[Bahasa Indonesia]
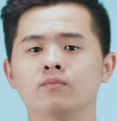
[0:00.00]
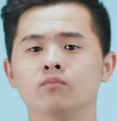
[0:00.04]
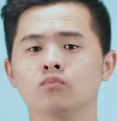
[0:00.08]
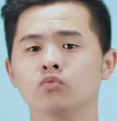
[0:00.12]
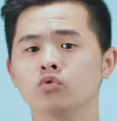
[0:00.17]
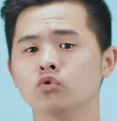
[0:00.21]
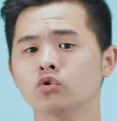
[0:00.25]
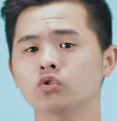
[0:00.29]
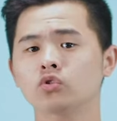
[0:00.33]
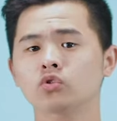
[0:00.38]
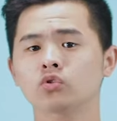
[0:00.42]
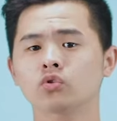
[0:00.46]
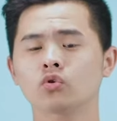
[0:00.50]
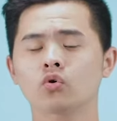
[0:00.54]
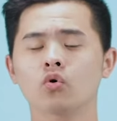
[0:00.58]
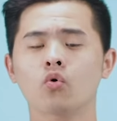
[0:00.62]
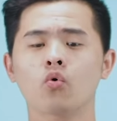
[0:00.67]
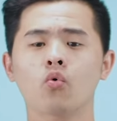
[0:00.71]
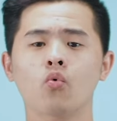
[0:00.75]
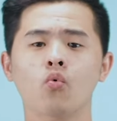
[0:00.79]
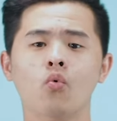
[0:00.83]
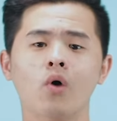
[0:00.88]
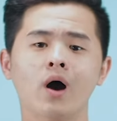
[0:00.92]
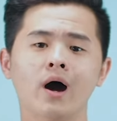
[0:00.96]
mood,
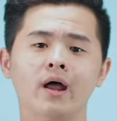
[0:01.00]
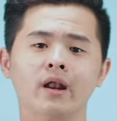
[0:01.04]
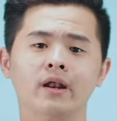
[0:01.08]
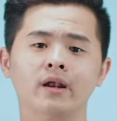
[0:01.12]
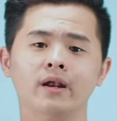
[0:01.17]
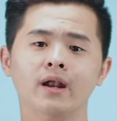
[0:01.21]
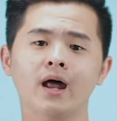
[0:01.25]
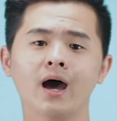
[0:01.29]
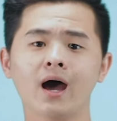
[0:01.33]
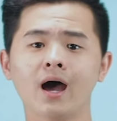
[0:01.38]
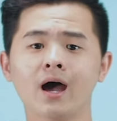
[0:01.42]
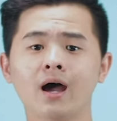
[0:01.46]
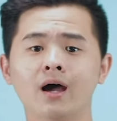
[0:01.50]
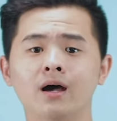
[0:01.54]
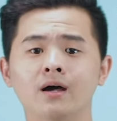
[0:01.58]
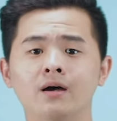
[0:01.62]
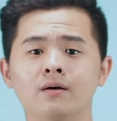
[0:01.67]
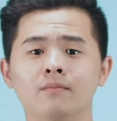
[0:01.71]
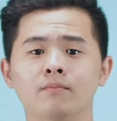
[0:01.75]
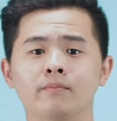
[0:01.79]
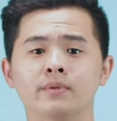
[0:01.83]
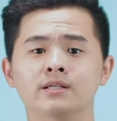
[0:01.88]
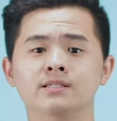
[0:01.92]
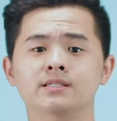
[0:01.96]
warna,
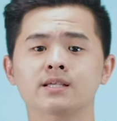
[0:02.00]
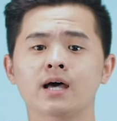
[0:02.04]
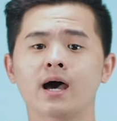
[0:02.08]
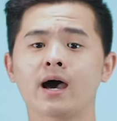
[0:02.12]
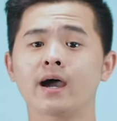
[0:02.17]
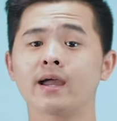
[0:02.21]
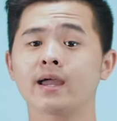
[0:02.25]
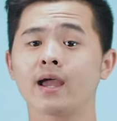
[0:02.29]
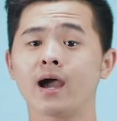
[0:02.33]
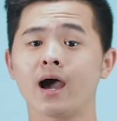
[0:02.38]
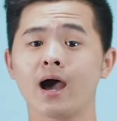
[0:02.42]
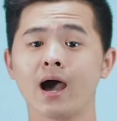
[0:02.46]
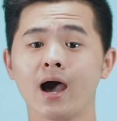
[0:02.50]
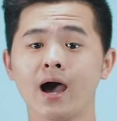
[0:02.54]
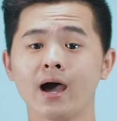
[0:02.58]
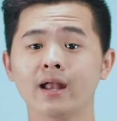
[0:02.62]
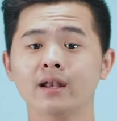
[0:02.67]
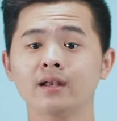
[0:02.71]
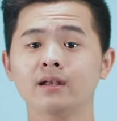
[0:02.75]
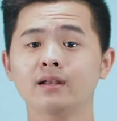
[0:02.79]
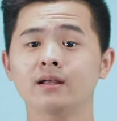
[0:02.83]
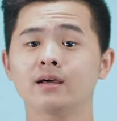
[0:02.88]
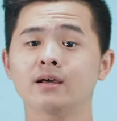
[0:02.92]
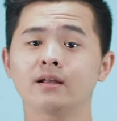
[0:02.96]

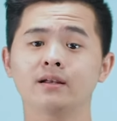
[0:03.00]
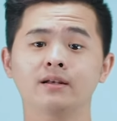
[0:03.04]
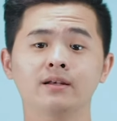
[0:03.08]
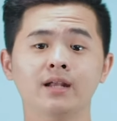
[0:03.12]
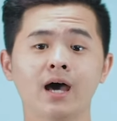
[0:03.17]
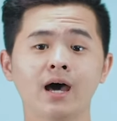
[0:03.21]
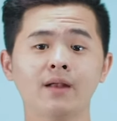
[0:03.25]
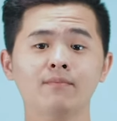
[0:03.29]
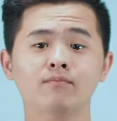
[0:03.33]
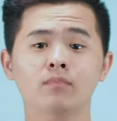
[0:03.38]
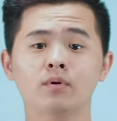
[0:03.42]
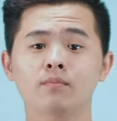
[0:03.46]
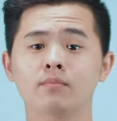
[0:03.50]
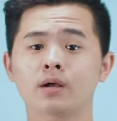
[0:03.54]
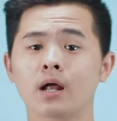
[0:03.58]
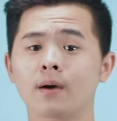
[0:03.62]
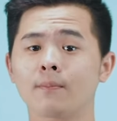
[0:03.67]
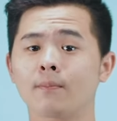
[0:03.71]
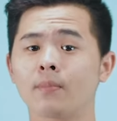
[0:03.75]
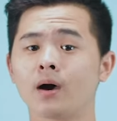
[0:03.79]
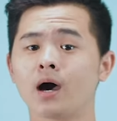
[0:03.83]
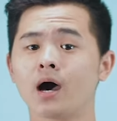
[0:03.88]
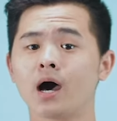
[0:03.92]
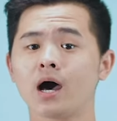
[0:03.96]
pencahayaan, dan
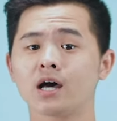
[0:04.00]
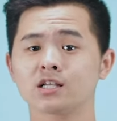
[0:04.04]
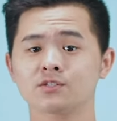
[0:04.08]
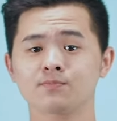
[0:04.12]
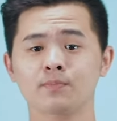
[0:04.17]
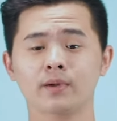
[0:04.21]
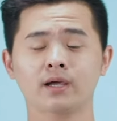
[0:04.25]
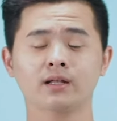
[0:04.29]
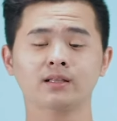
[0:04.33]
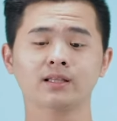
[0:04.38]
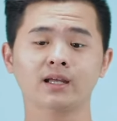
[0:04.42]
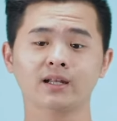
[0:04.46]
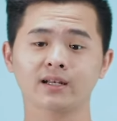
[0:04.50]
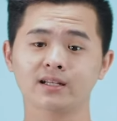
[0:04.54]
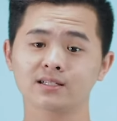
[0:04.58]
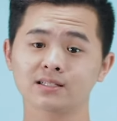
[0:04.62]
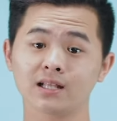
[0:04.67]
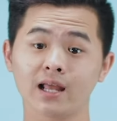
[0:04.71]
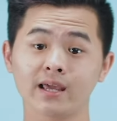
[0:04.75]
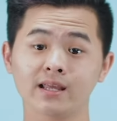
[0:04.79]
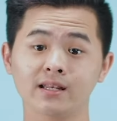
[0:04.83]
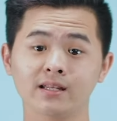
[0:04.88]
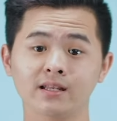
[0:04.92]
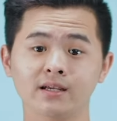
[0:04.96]
beberapa aspek teknis
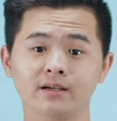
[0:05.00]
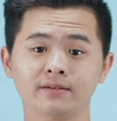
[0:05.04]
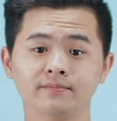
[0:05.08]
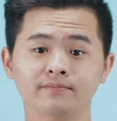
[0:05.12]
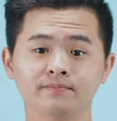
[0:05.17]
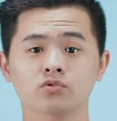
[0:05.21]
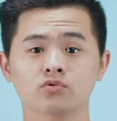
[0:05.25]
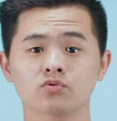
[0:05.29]
lainnya.